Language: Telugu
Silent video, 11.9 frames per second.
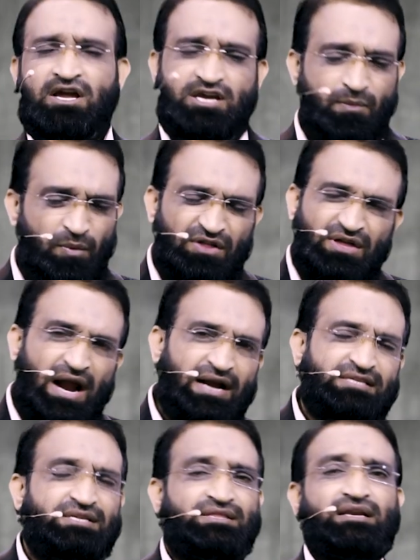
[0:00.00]
ఎప్పుడైతే
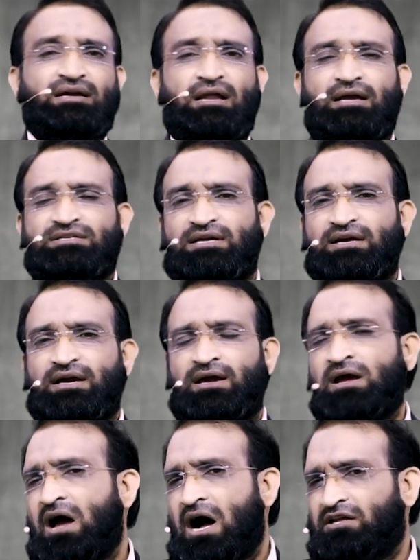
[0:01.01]
ఆడ సంతానం కలిగేసరికి
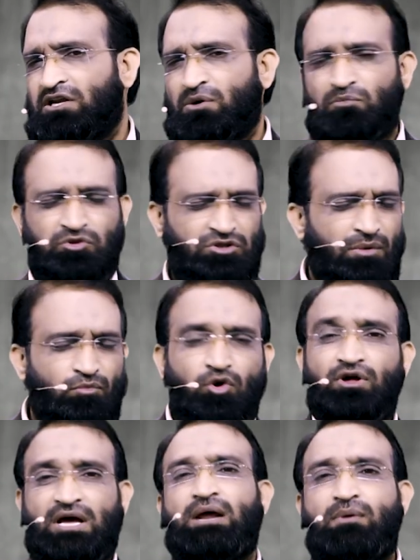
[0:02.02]
అతనికి మొత్తం
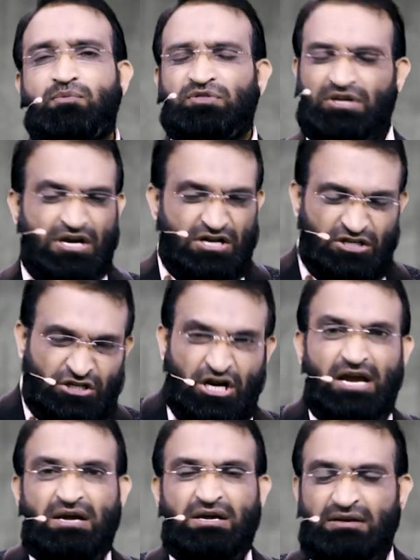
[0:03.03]
మూడు ఖరాబైపోతుంది ఛీ
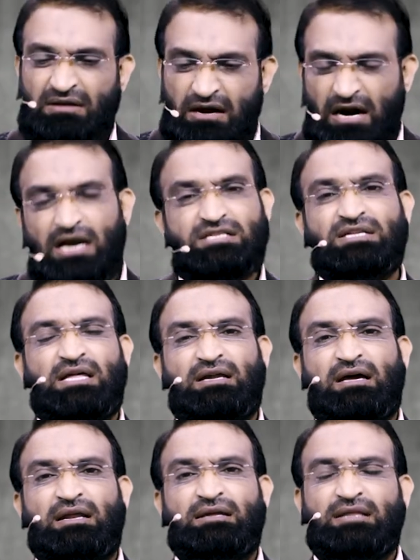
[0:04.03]
నాకు ఆడ
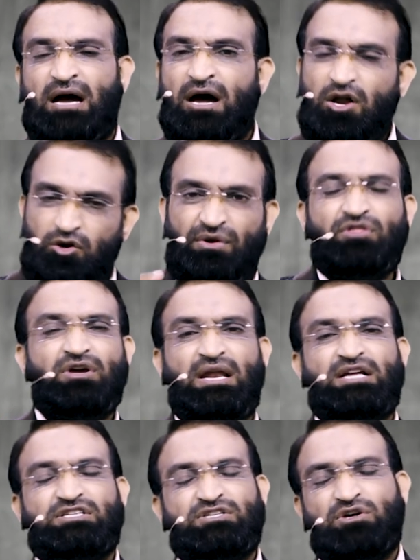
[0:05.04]
సంతానం కలిగిందా నువ్వు ఎందుకు
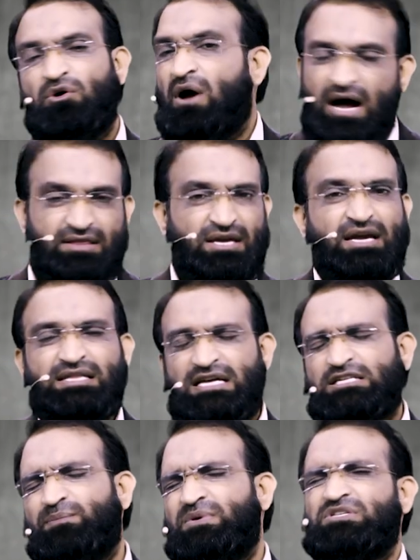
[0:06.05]
ఇలా చేసావు అది
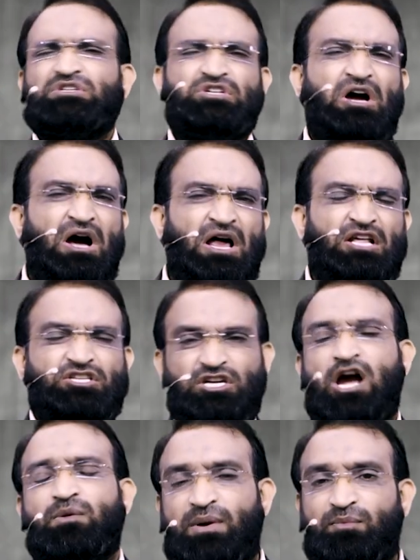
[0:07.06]
ఇదని చెప్పేసి చాలా
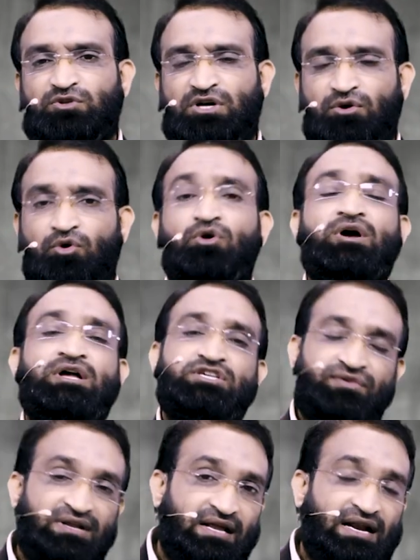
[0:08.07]
చికాకు పడిపోతాడు
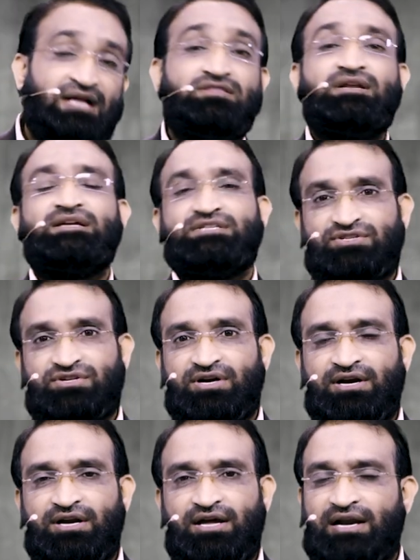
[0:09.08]
చివరికి రాత్రి ఏం
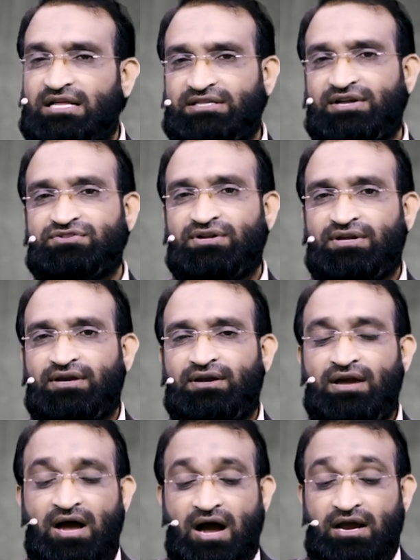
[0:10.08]
చేస్తాడంటే రాత్రి అయ్యేసరికి
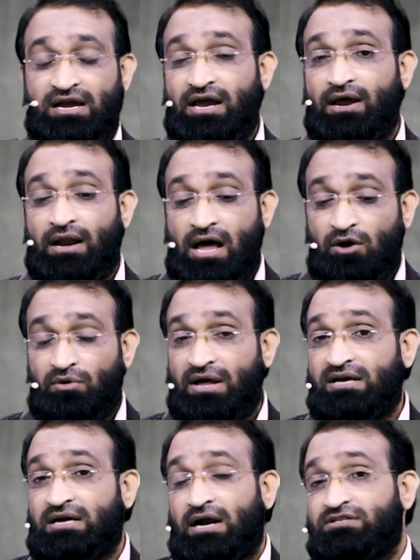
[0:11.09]
ఇంకా ఎలాగో నా
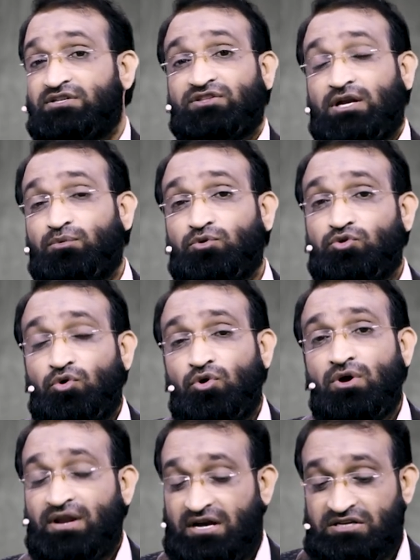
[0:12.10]
ఆడ సంతానం వద్దు
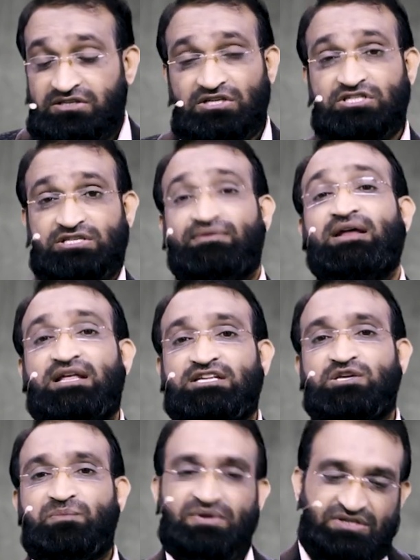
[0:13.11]
నాకు అసలు ఇష్టమే
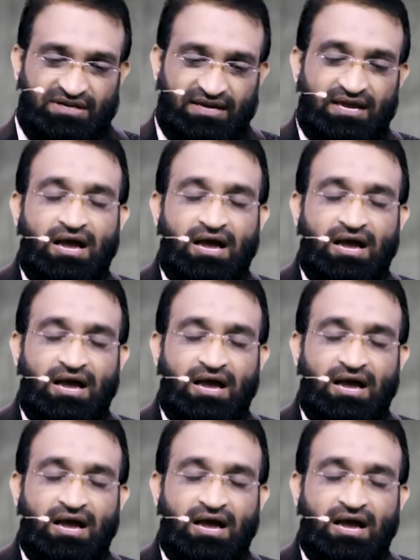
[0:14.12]
లేదని చెప్పేసి